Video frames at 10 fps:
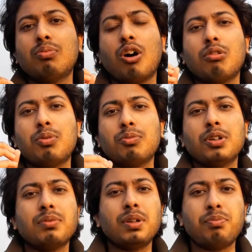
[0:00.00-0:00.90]
খুব অল্প
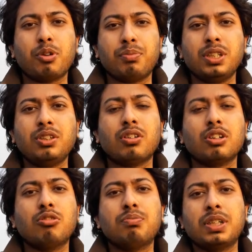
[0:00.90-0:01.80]
পরিমাণে প্রবেশ করে
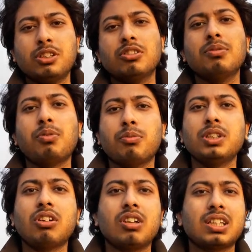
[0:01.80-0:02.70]
খুব বেশি যদি
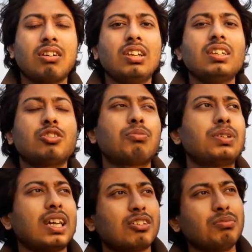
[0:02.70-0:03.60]
প্রবেশ করে তাহলে
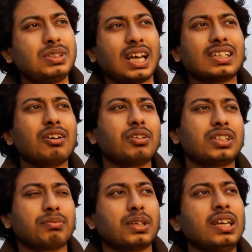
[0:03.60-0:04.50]
ছবিটা একদম সাদা হয়ে
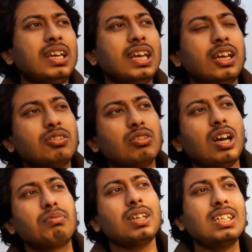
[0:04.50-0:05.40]
যাবে এই জন্য
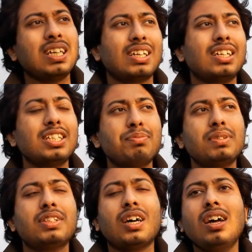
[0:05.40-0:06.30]
আপনাকে শাটার
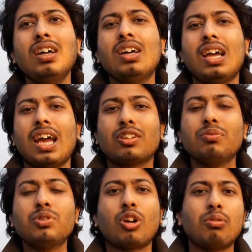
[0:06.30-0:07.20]
স্পিডটা
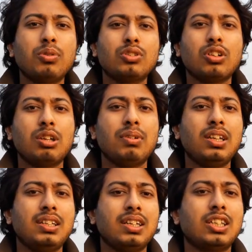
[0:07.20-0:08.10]
একদম সর্বোচ্চ
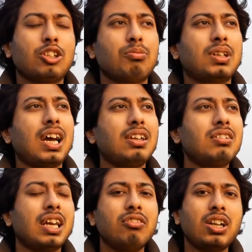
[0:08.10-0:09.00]
লেভেলে নিয়ে যেতে হবে কারণ
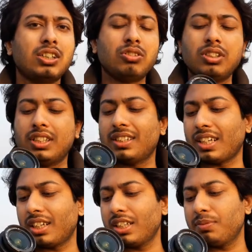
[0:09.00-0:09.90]
কেন আটশো ডিটে
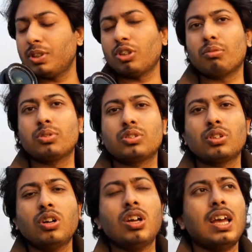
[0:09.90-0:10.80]
শাটার স্পিড সর্বোচ্চ
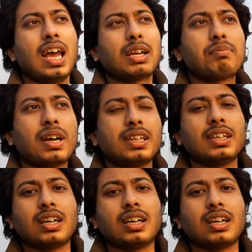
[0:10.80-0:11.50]
এক বাই